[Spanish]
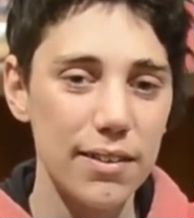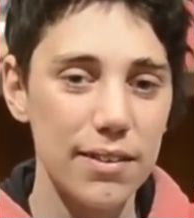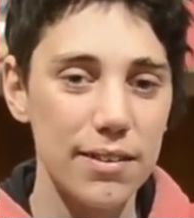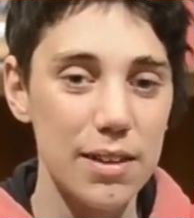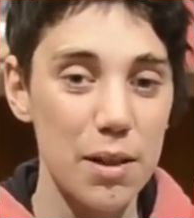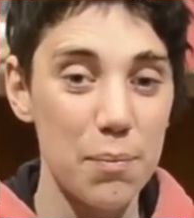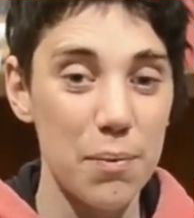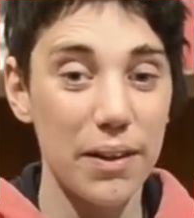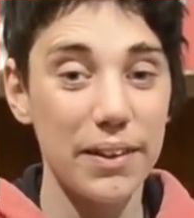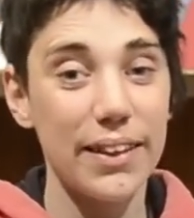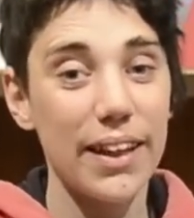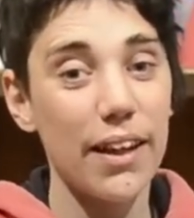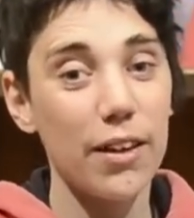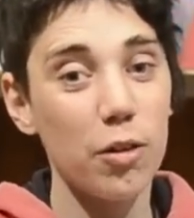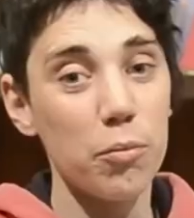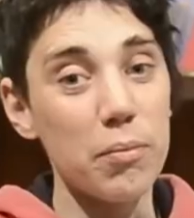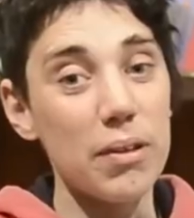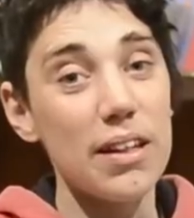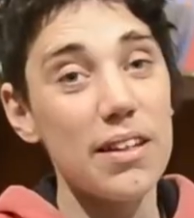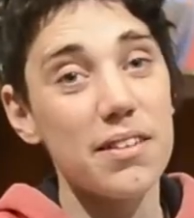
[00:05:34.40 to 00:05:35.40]
se ha
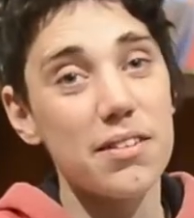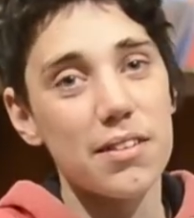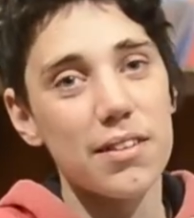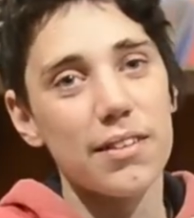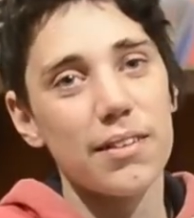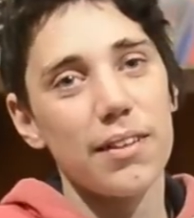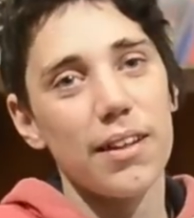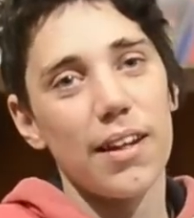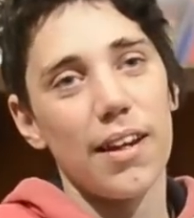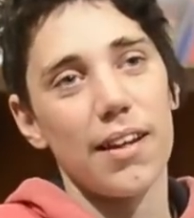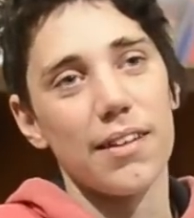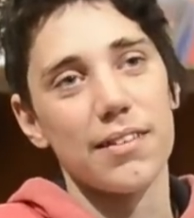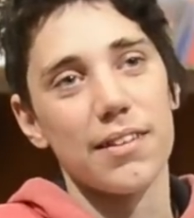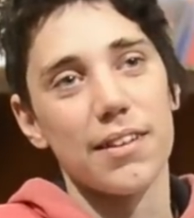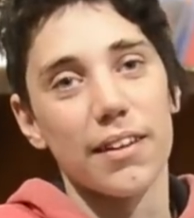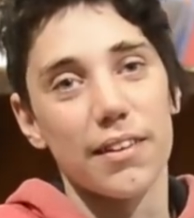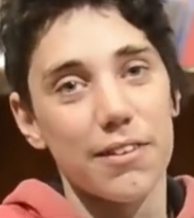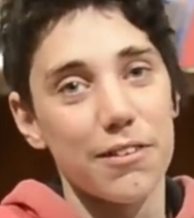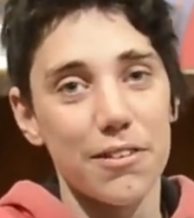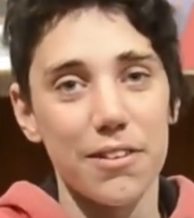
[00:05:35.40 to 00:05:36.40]
planteado miles de las
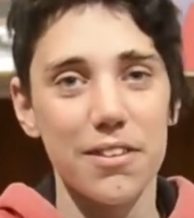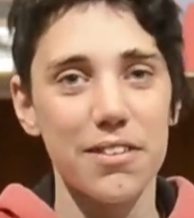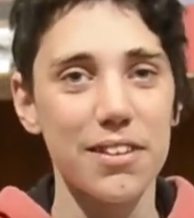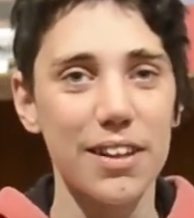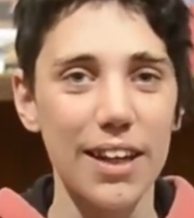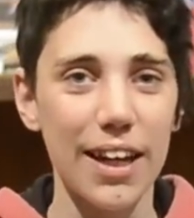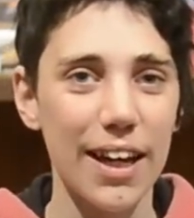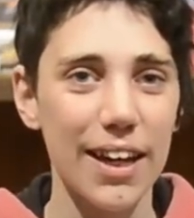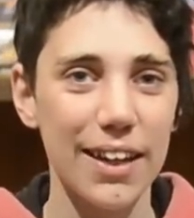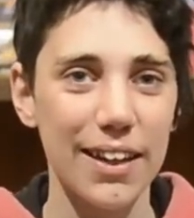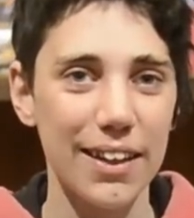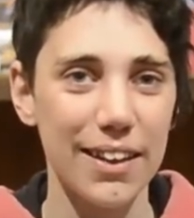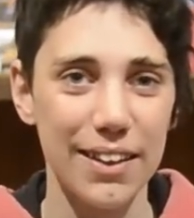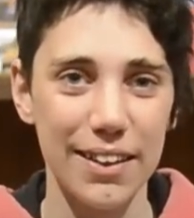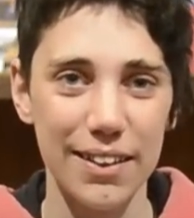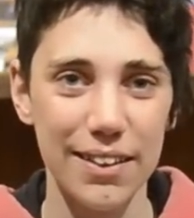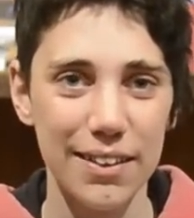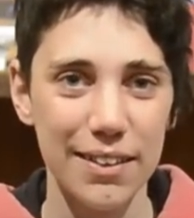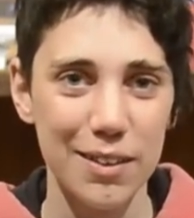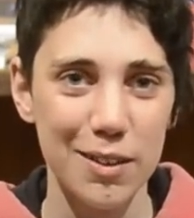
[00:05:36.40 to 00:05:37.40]
elecciones que
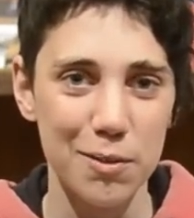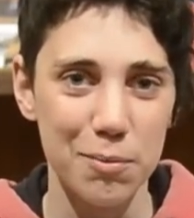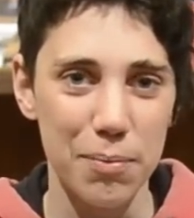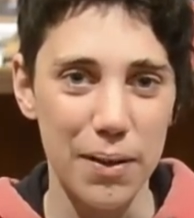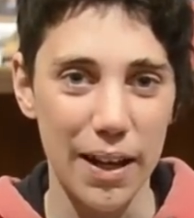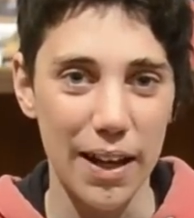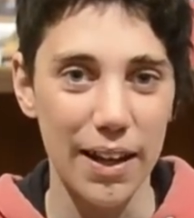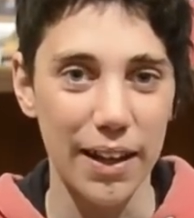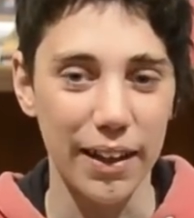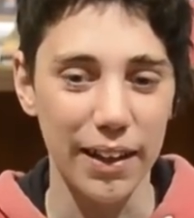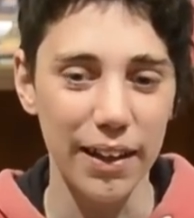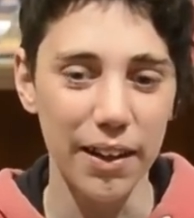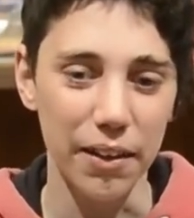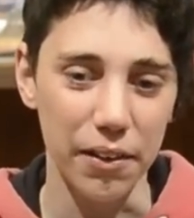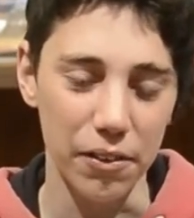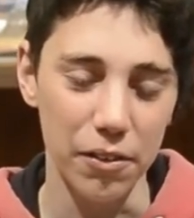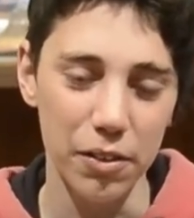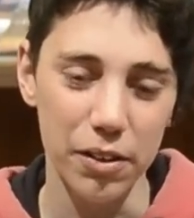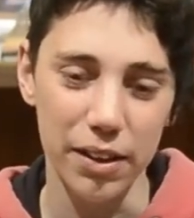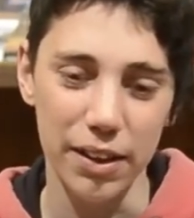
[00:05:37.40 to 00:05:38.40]
hay para elegir,
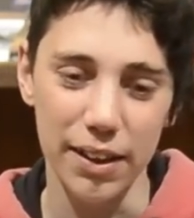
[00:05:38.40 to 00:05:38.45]
¿no?